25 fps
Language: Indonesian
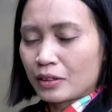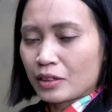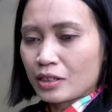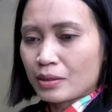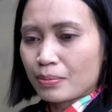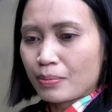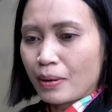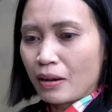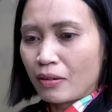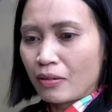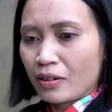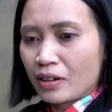
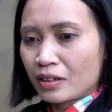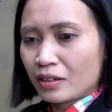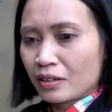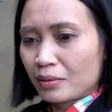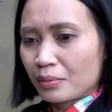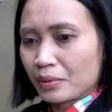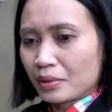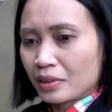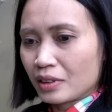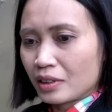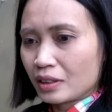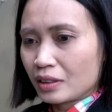terus Pak Wong
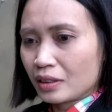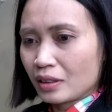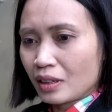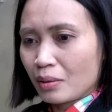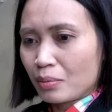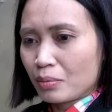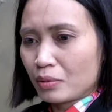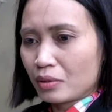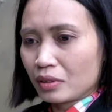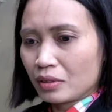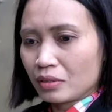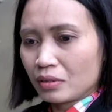ngomong
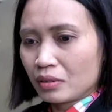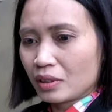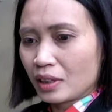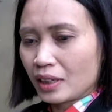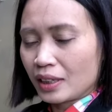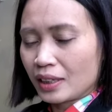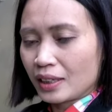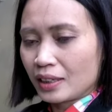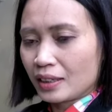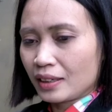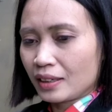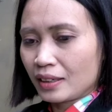kamu tuh
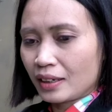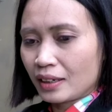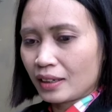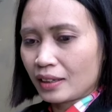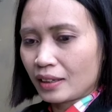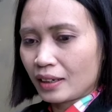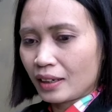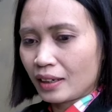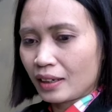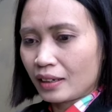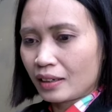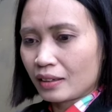katanya
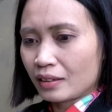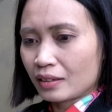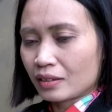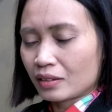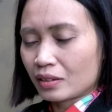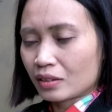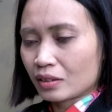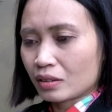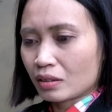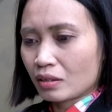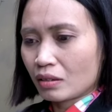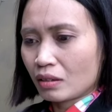
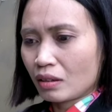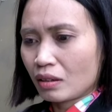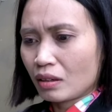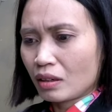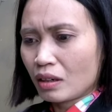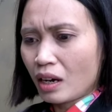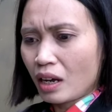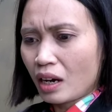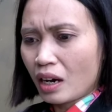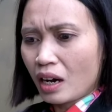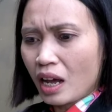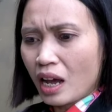netain terus
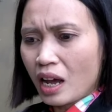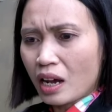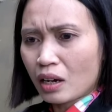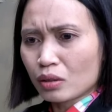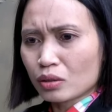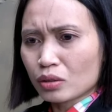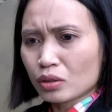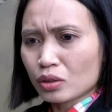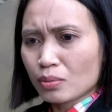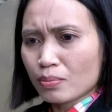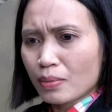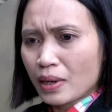enggak
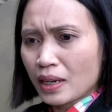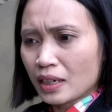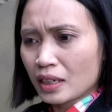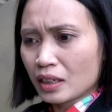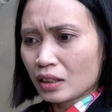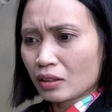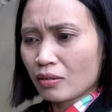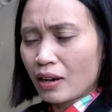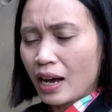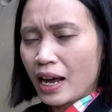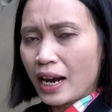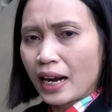lah aku
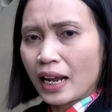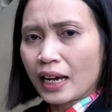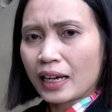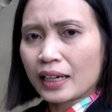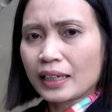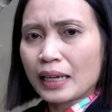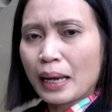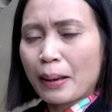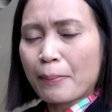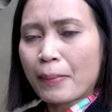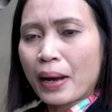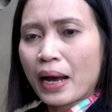cuman itu
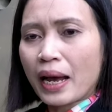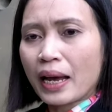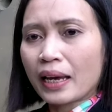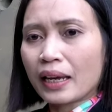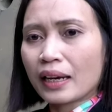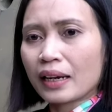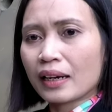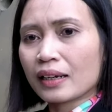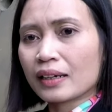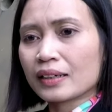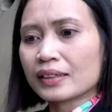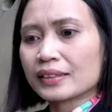anaknya
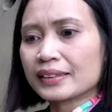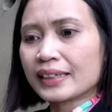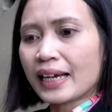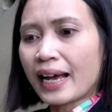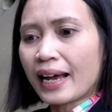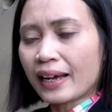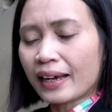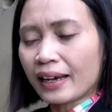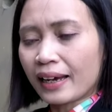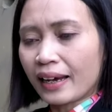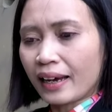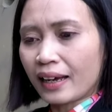main
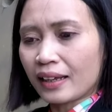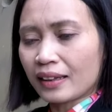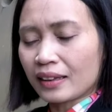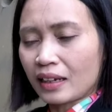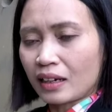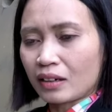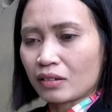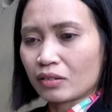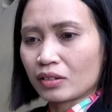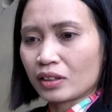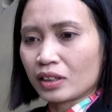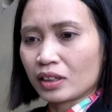
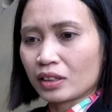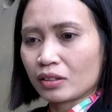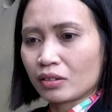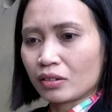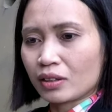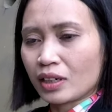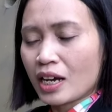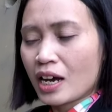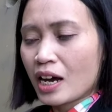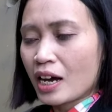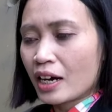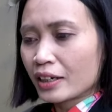jaket aku
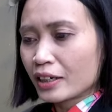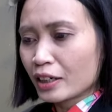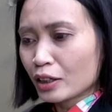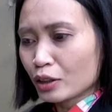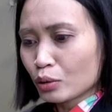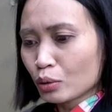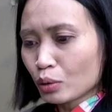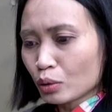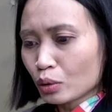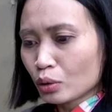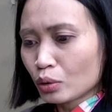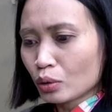gitu
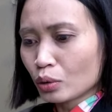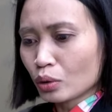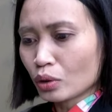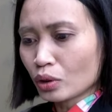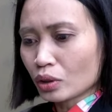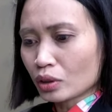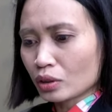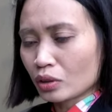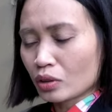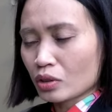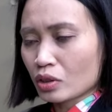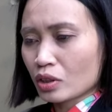dia
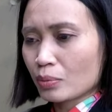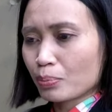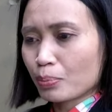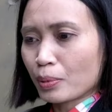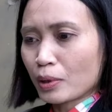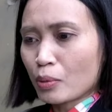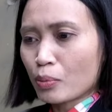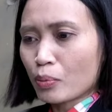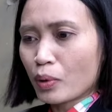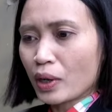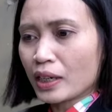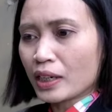duduk terus
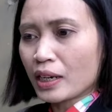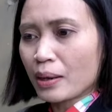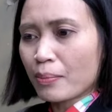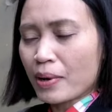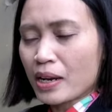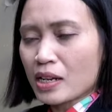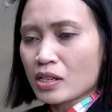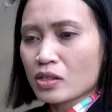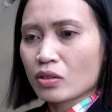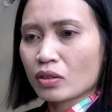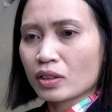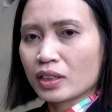
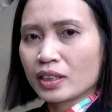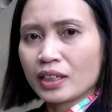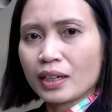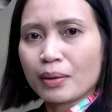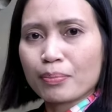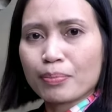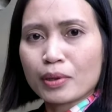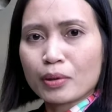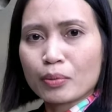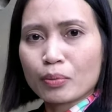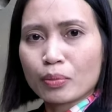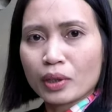perempuannya masuk
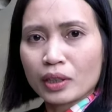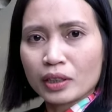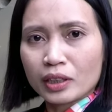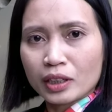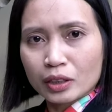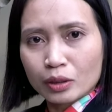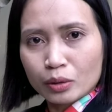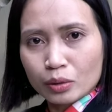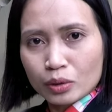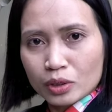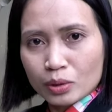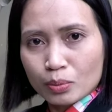iya
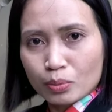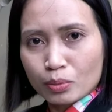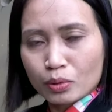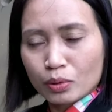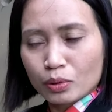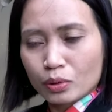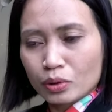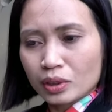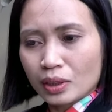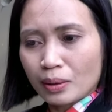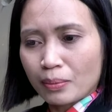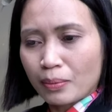perempuannya itu
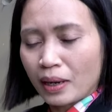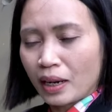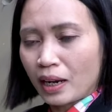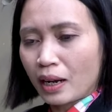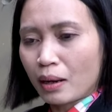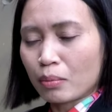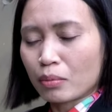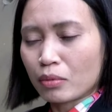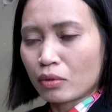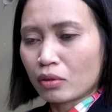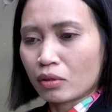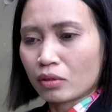cemburu
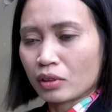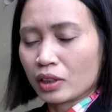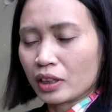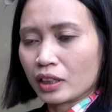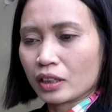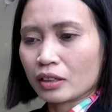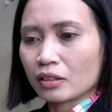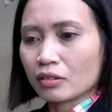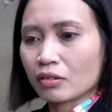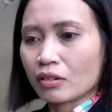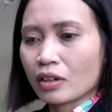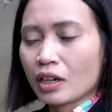sama
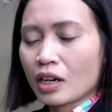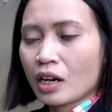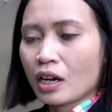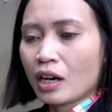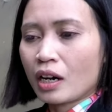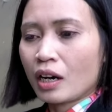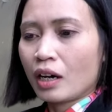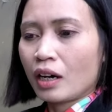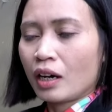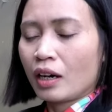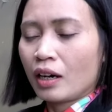kamu gitu